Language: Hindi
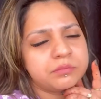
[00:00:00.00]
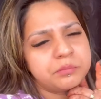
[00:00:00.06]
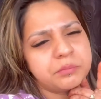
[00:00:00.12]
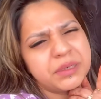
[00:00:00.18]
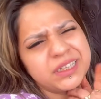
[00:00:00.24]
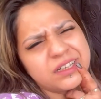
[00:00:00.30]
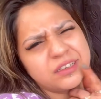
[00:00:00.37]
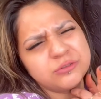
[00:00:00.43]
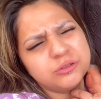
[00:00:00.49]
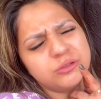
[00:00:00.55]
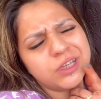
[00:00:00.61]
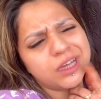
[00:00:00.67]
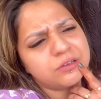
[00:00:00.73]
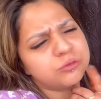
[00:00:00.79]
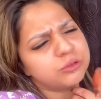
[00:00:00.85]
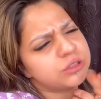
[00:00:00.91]
बट करूँ
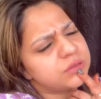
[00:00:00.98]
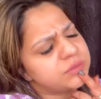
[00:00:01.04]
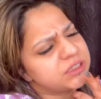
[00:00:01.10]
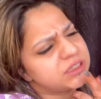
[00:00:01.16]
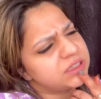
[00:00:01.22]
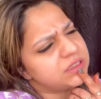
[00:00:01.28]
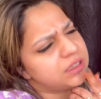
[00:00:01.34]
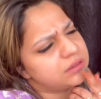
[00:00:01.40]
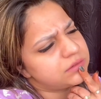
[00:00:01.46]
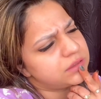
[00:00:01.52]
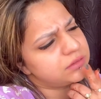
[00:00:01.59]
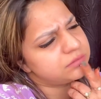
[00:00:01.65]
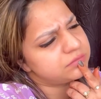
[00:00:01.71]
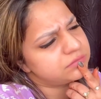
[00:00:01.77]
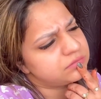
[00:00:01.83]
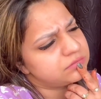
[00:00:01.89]
क्या वो समझ नहीं आ रहा
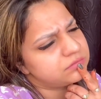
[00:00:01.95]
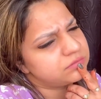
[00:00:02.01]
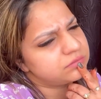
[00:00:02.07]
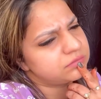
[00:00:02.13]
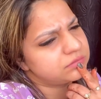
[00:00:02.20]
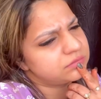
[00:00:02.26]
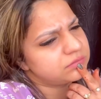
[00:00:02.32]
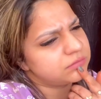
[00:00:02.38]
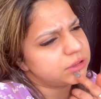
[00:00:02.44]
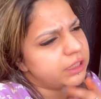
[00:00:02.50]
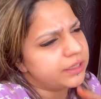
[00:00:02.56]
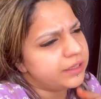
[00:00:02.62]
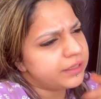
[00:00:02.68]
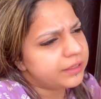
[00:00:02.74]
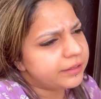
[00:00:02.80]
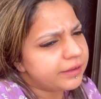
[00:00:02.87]

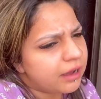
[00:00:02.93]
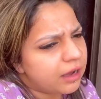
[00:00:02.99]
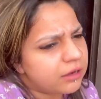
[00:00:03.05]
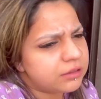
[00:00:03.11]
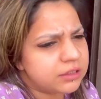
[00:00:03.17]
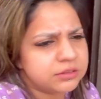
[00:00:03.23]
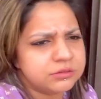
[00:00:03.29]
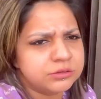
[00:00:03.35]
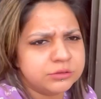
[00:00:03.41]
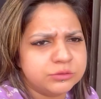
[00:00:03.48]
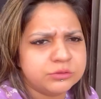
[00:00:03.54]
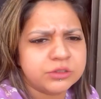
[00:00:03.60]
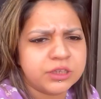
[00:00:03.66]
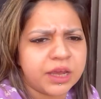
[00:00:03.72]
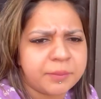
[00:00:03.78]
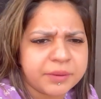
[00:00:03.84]
क्या
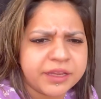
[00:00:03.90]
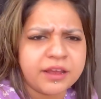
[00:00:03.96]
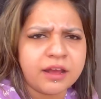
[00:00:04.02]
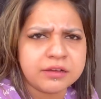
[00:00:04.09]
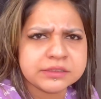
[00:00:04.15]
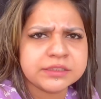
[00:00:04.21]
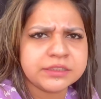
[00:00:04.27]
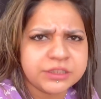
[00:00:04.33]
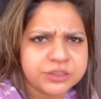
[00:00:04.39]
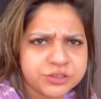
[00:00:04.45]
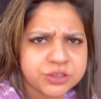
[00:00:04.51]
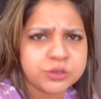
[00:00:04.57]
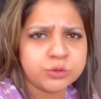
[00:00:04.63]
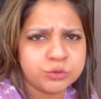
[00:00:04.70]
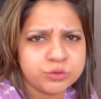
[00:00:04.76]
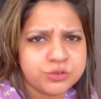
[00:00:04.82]
करूं क्या मैं यहाँ से
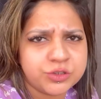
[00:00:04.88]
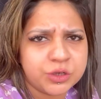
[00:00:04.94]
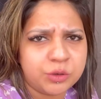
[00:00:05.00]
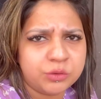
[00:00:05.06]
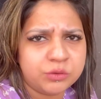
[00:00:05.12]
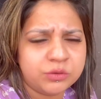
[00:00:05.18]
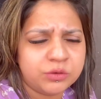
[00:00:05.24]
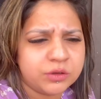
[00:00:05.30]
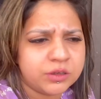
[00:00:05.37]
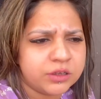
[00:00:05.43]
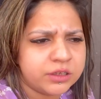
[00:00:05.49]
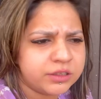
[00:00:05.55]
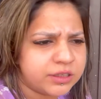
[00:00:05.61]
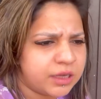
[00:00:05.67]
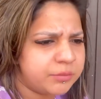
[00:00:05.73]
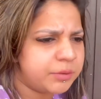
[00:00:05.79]
नीचे कूद जाऊं
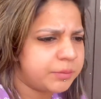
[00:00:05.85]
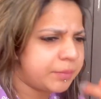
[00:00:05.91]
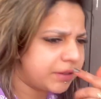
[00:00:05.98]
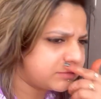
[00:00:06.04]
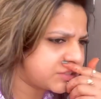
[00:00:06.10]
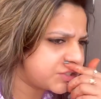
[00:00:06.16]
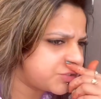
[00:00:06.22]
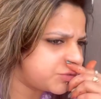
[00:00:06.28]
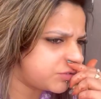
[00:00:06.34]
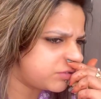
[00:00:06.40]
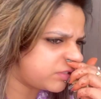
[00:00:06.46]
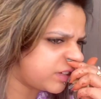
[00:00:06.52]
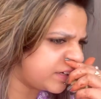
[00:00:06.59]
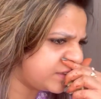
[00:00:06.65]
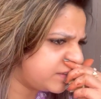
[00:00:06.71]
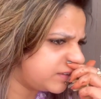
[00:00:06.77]
क्या मैं पैराशूट
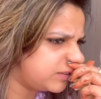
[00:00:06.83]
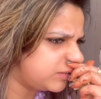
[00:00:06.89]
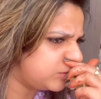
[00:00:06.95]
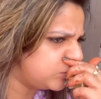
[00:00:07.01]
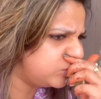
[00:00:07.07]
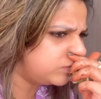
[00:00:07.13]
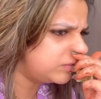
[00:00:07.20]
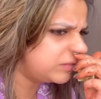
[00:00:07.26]
राइड कर लूं